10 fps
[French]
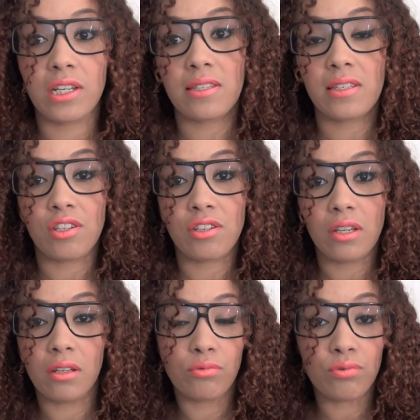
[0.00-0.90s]
je laisse
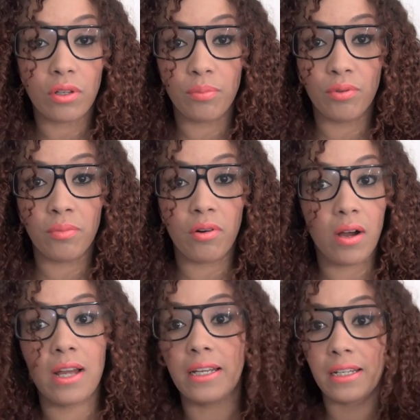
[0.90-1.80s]
sécher tout simplement
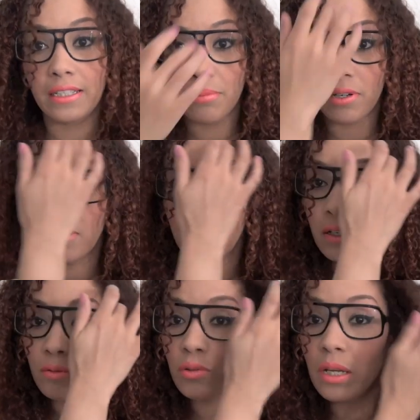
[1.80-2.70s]
à l'air libre,
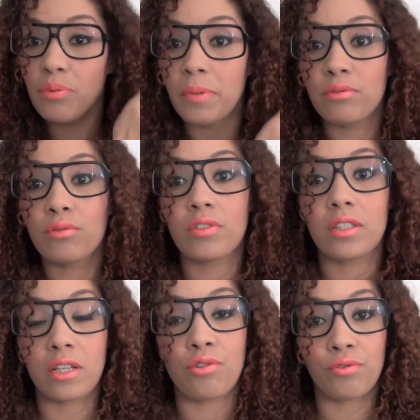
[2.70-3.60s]
donc la plupart du temps
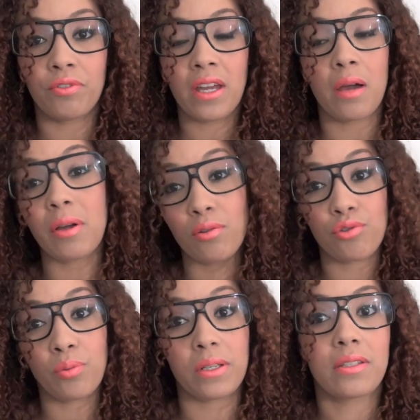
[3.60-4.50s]
c'est ça que je fais. Après quand
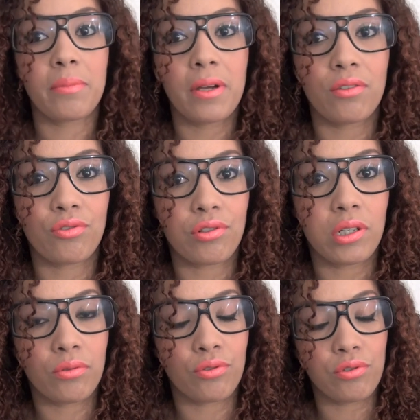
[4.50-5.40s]
je suis pressée, bah,
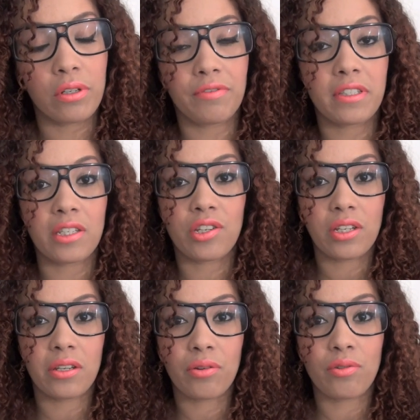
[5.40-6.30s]
je, les fais
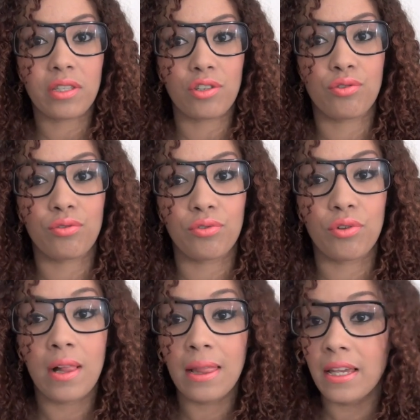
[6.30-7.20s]
sécher euh, au sèche-cheveux
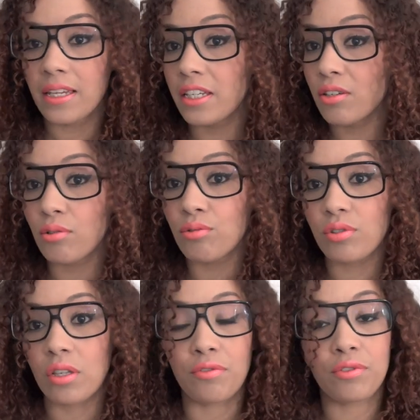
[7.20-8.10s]
et
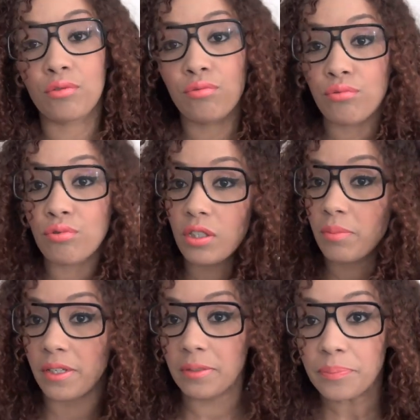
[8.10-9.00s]
ça fait tout aussi
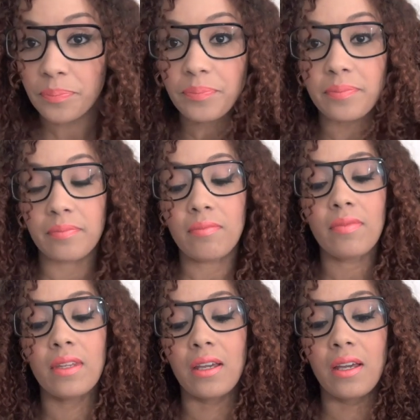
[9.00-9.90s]
bien.
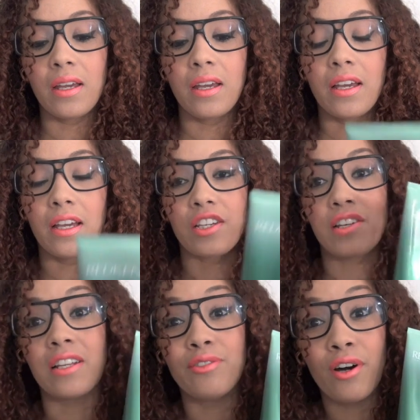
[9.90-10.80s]
Et
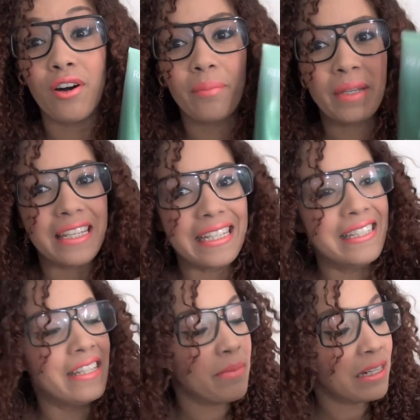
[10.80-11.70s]
je l'adore, mais
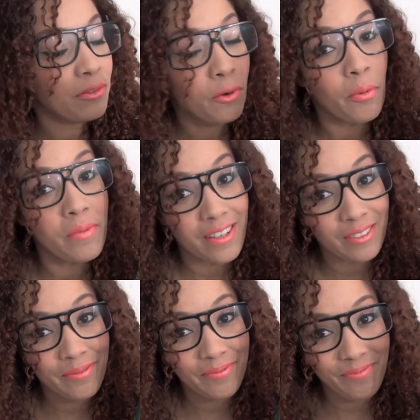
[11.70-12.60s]
il démêle trop bien